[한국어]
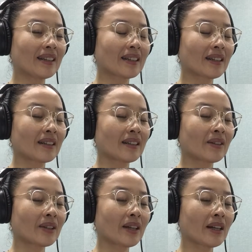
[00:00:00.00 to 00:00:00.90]
그러니까
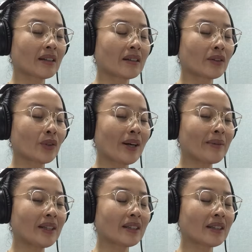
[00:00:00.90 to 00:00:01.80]
이렇게 그
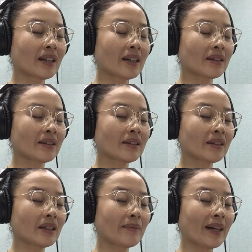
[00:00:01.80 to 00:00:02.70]
수아미지나
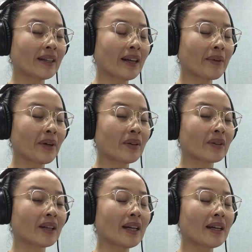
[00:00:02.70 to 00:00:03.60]
스승을
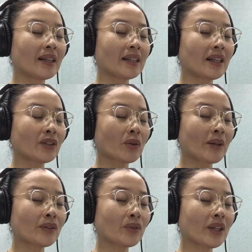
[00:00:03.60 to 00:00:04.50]
만나면 이게
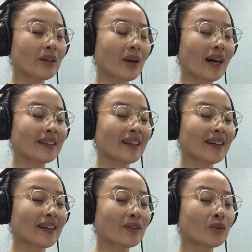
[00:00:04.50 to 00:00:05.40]
정말 수행이고
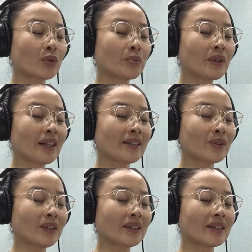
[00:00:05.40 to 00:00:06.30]
아니야라고 구문할
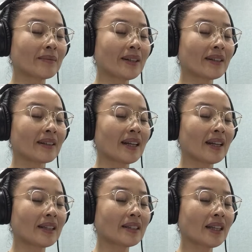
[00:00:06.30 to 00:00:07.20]
수 있지만
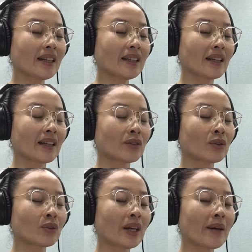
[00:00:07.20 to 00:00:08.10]
책이나
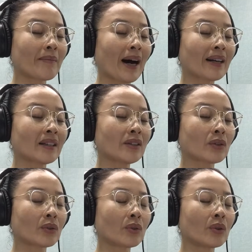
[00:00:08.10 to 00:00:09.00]
누군가의 말을
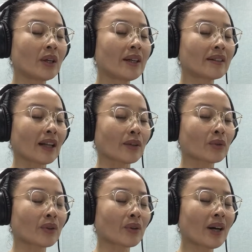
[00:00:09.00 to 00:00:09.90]
듣고 나도
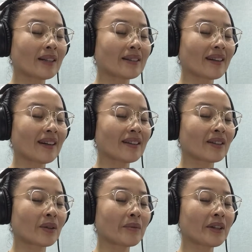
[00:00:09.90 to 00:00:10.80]
그런 거 아니야
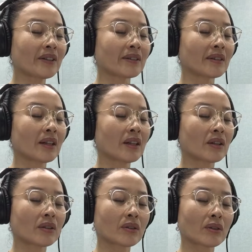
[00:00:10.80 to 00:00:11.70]
이러면
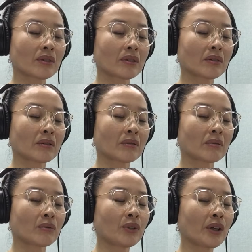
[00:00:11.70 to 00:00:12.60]
그거는
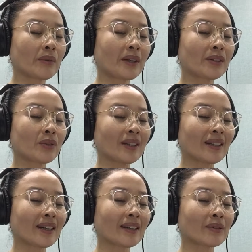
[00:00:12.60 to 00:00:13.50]
위험할 수
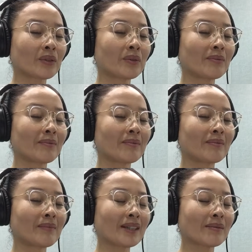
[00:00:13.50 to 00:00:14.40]
있다고
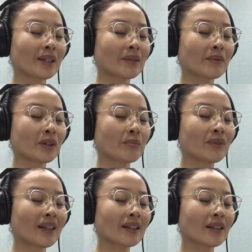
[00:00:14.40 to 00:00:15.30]
말씀하시면서
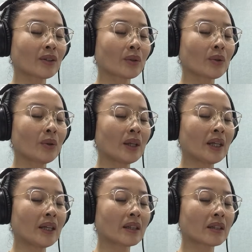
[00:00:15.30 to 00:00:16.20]
부탁해서도
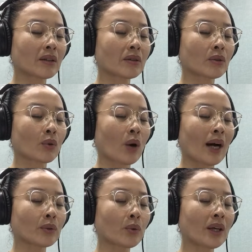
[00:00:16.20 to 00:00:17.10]
그런
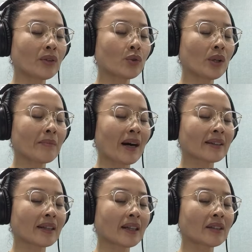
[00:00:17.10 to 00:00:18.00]
과도한 수행
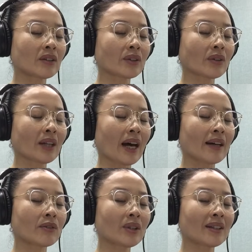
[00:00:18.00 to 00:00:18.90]
망상에 들어서는
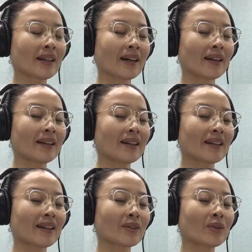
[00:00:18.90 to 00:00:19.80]
안 된다.
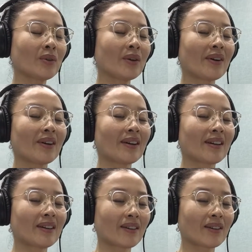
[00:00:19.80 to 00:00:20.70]
라고
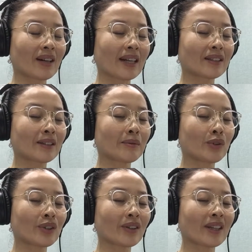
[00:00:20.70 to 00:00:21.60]
어, 가르침을
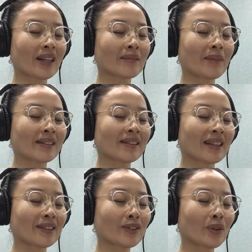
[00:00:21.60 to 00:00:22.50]
주셨다는
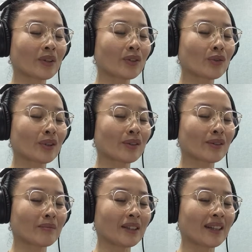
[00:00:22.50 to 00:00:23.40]
말씀까지
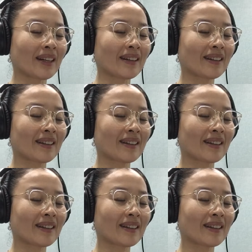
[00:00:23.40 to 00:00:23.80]
전해주셨습니다.